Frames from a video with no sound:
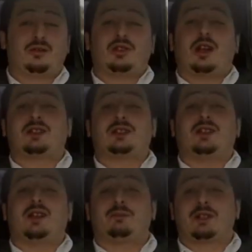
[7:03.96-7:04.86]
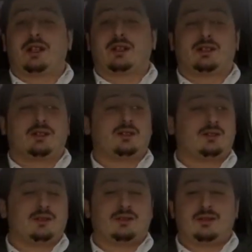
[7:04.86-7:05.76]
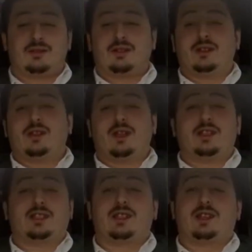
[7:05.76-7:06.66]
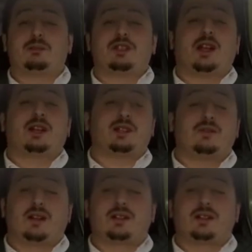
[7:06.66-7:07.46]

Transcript: Onun şarkısını da yapmışlardı. Eskiden bir şarkıcı